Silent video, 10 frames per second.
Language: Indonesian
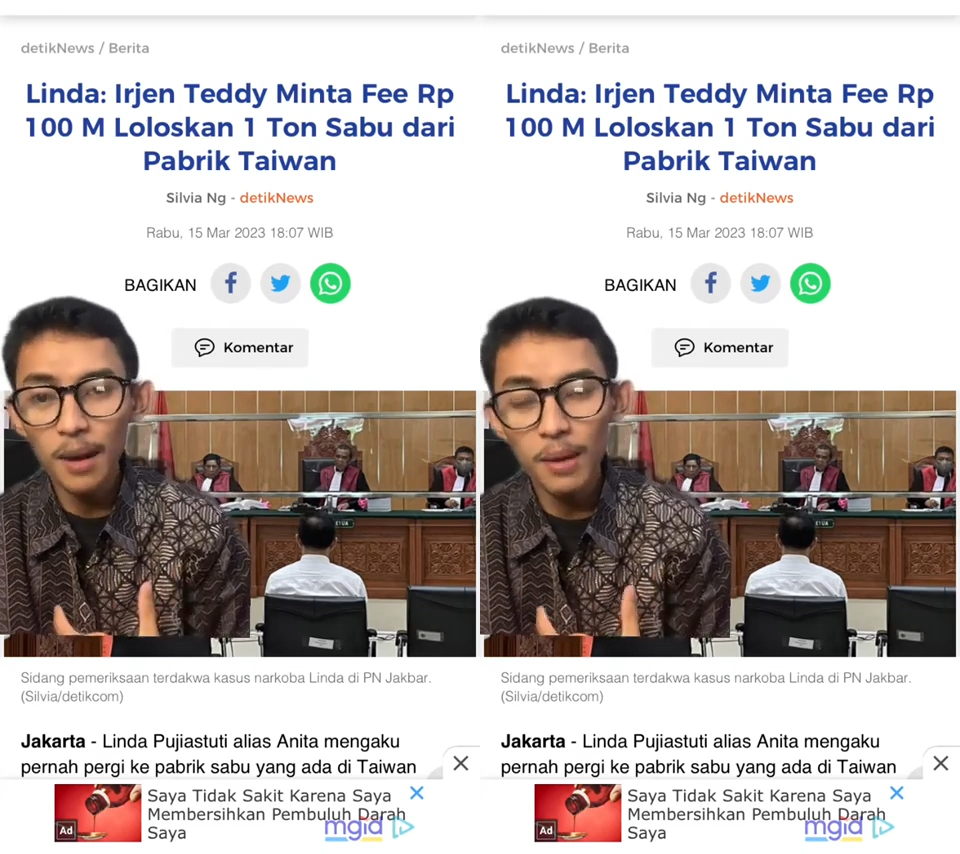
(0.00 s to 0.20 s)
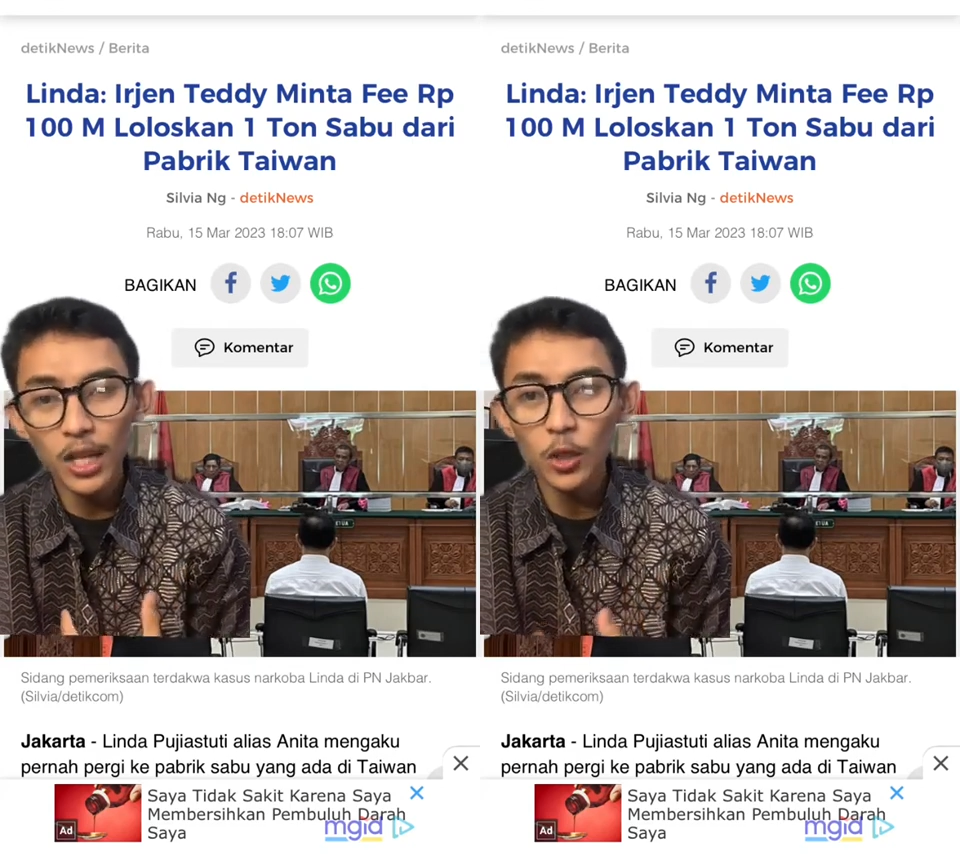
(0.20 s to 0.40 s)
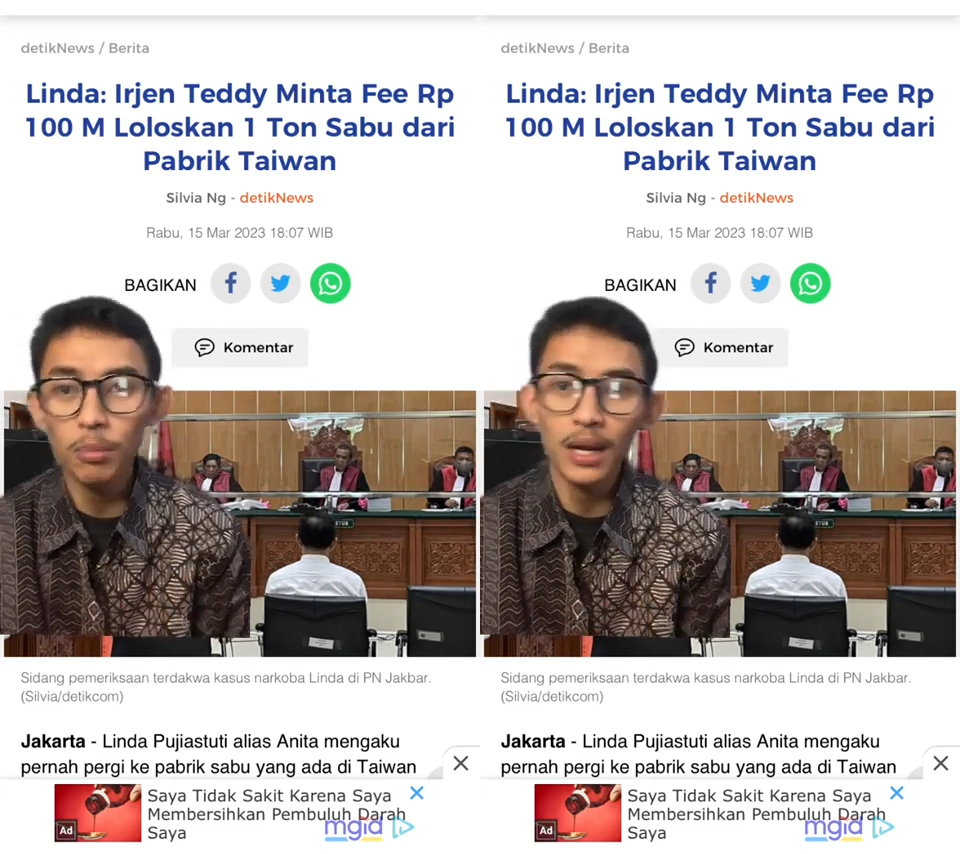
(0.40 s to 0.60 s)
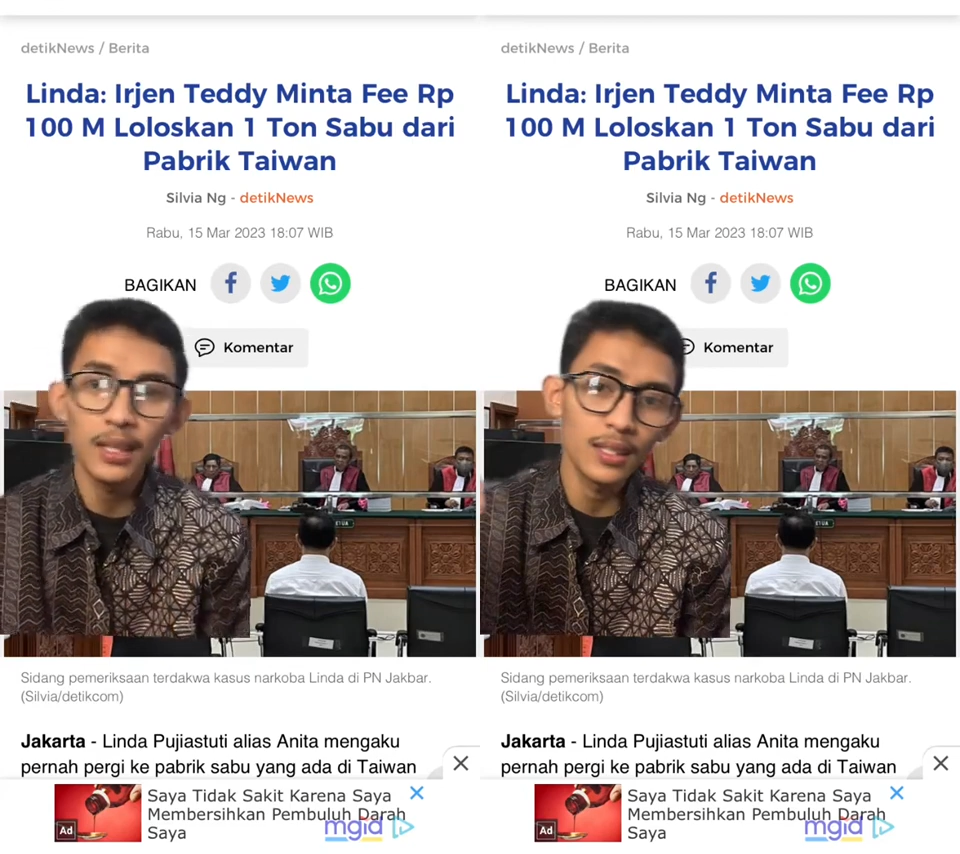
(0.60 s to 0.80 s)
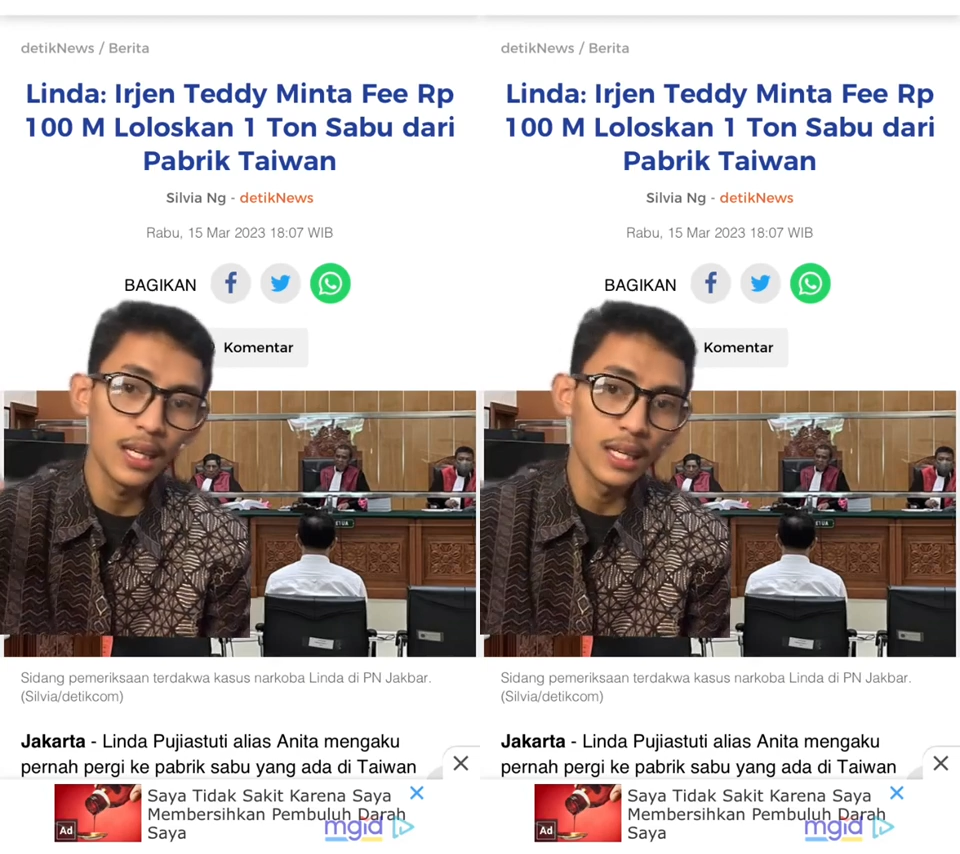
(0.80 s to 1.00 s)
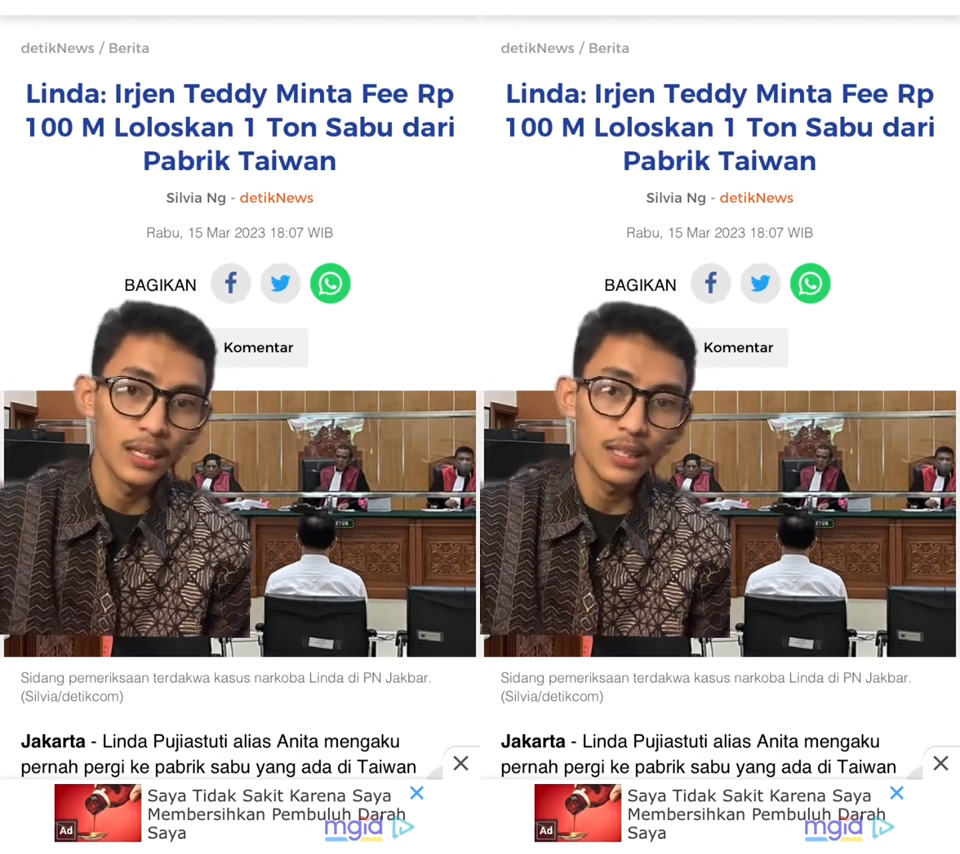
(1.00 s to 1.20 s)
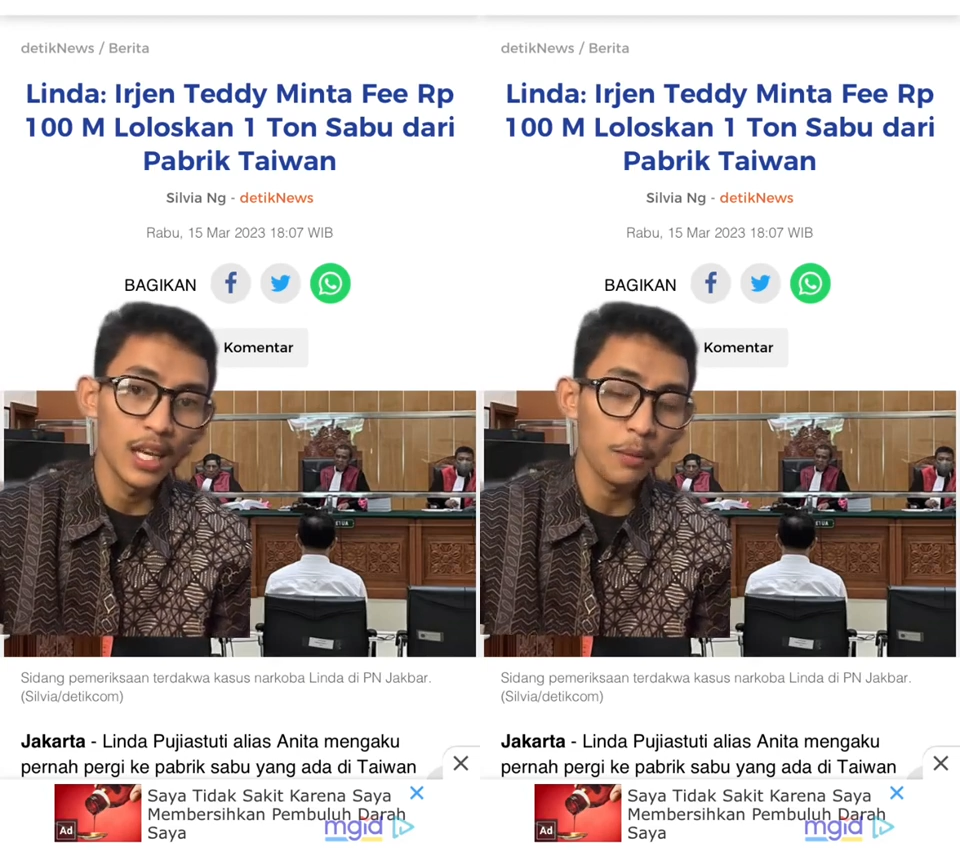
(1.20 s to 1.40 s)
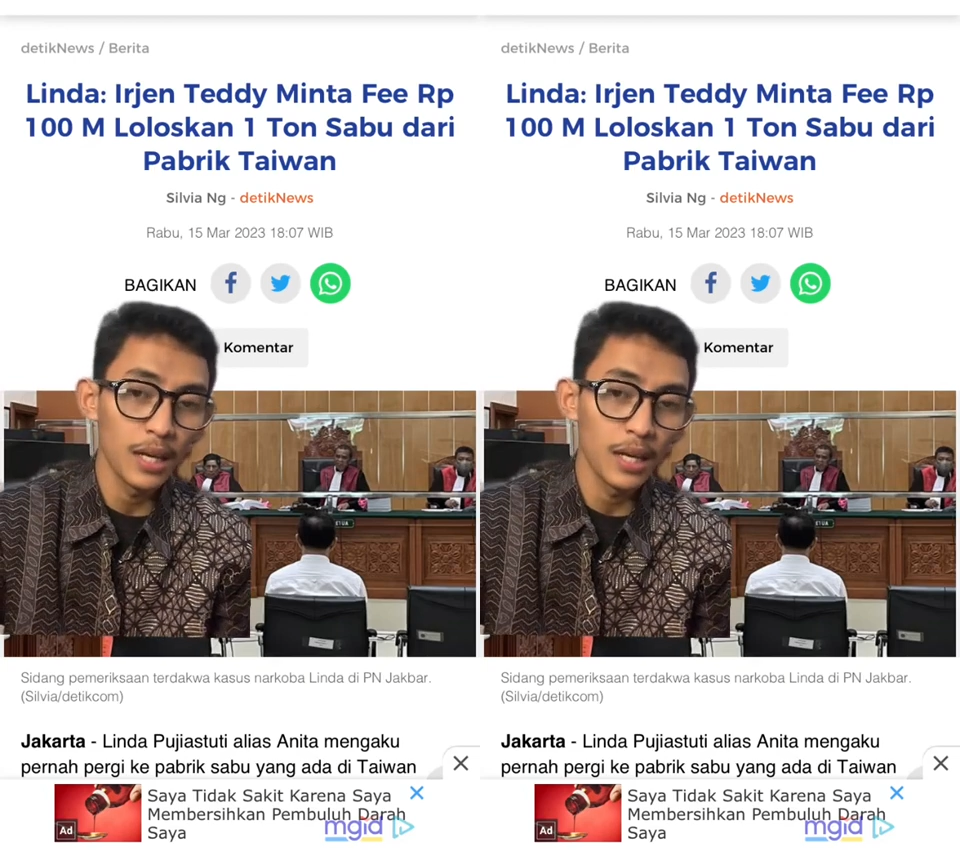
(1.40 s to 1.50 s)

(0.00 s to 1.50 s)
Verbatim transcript: aman atau pernah terjadi tindak